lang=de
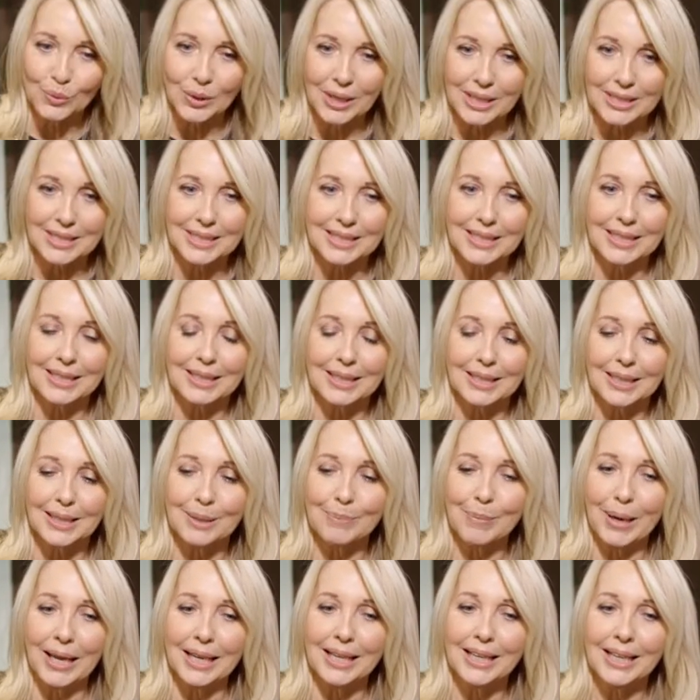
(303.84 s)
du hast äh,
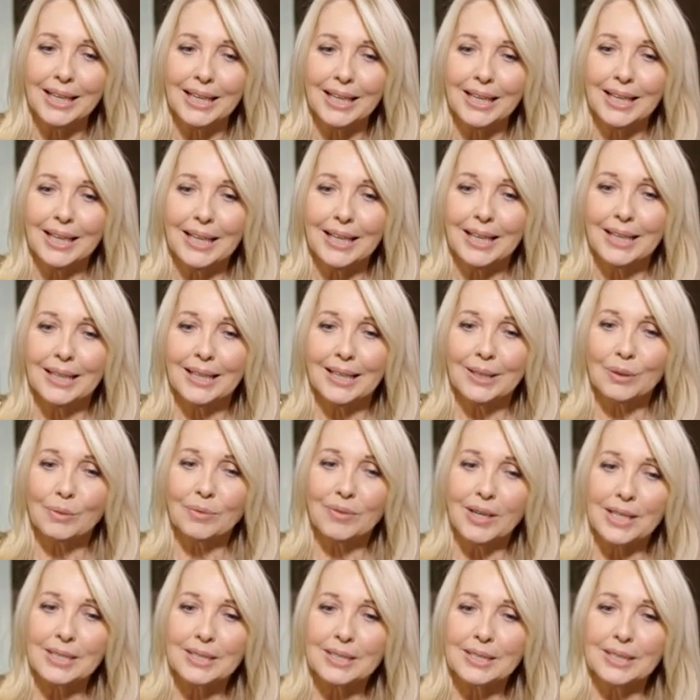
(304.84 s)
gemeint, äh, du
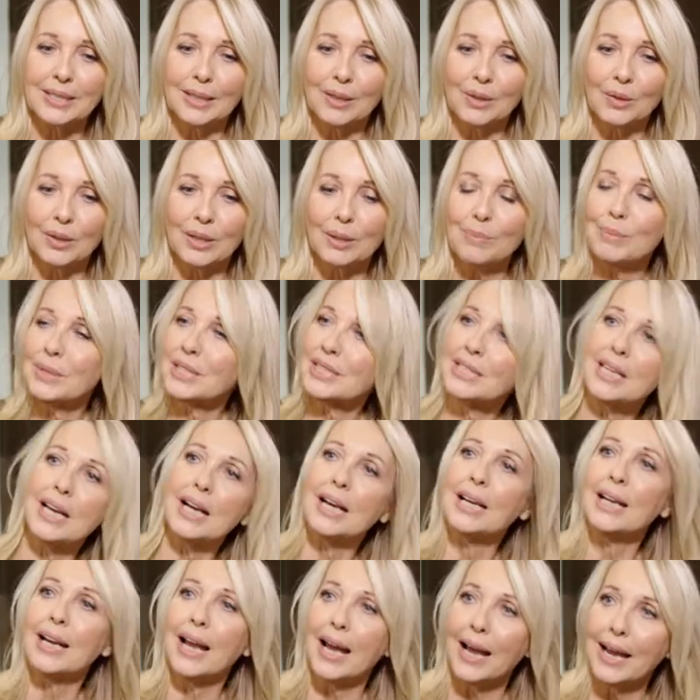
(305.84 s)
warst auch immer sehr
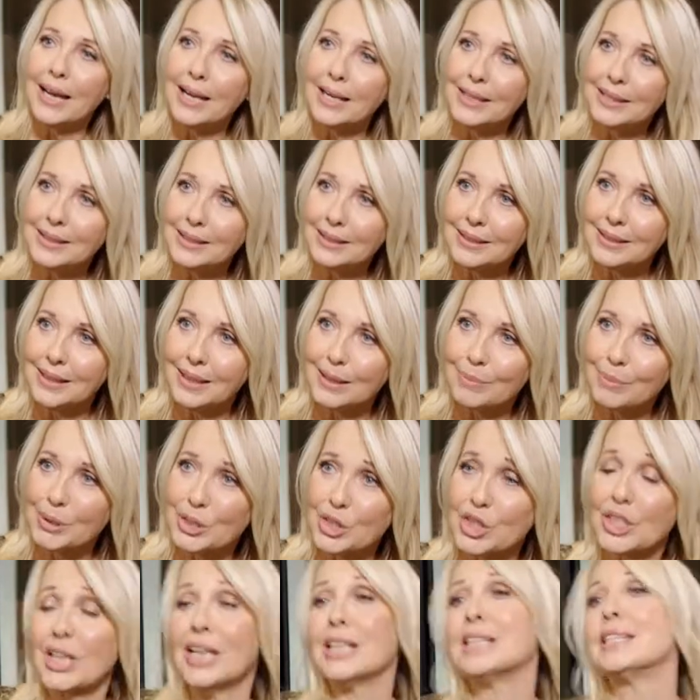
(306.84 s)
allein. Ja? Mhm. Man
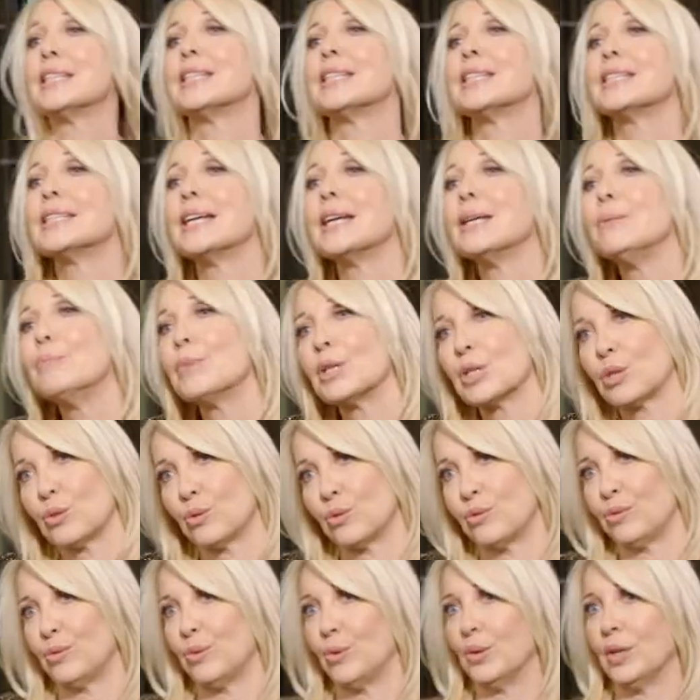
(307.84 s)
stellt sich das ja immer
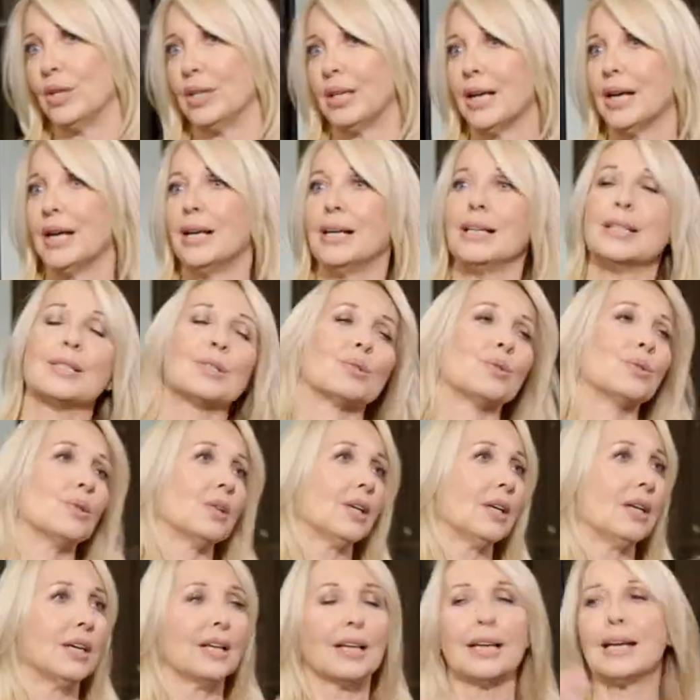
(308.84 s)
so vor, ja, also
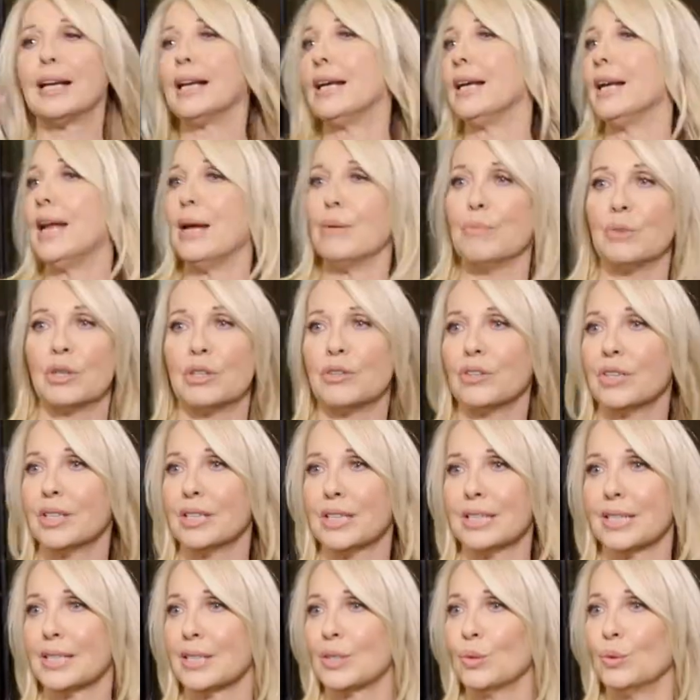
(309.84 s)

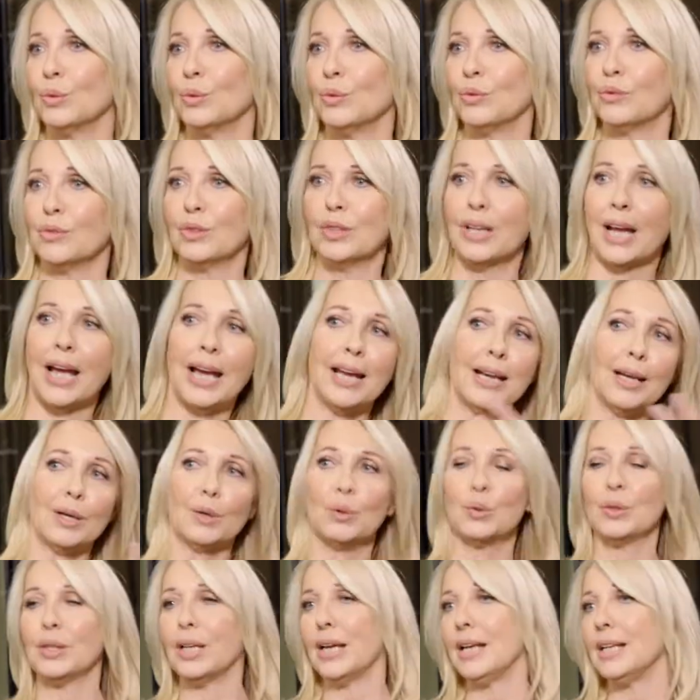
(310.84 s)
glamorous und von einer
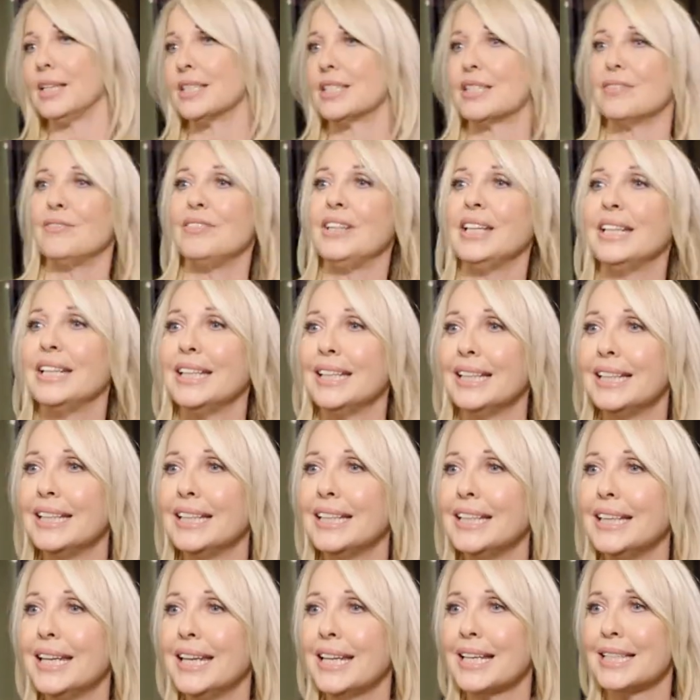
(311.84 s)
Hotelsuite in
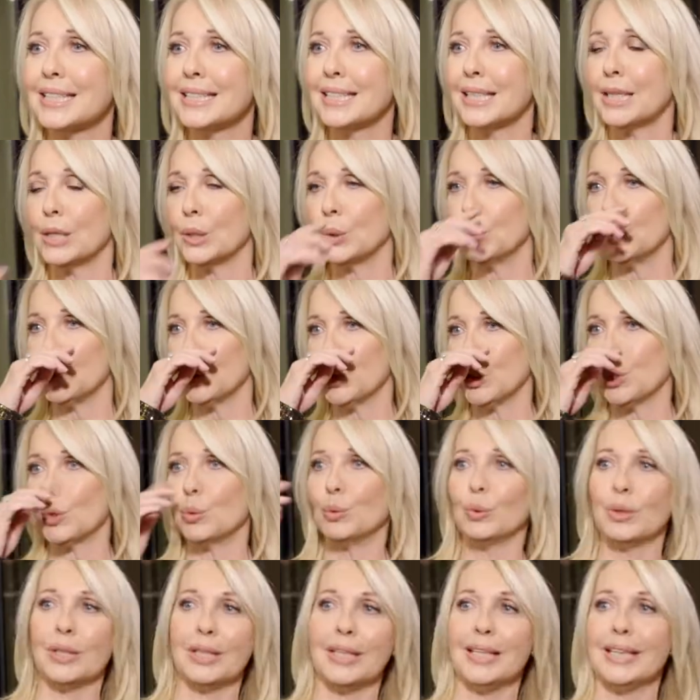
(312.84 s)
die nächste Proteste und
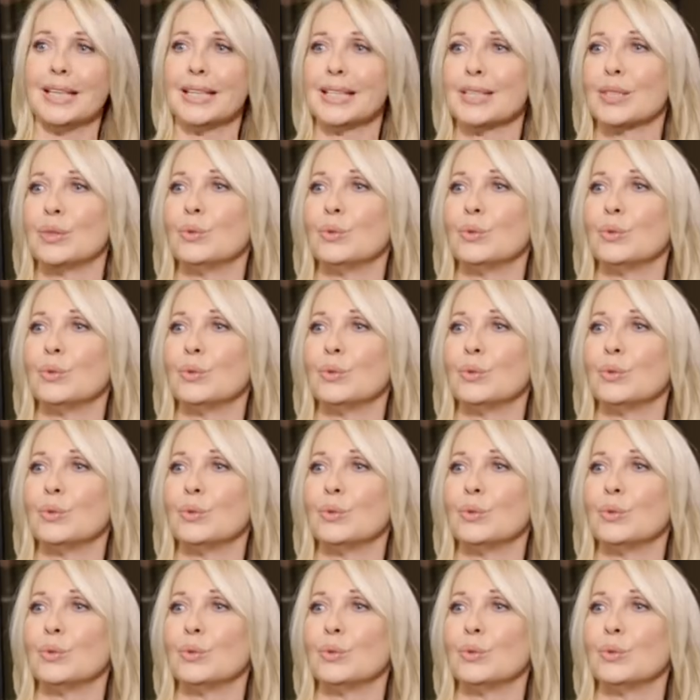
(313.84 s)
Shootings.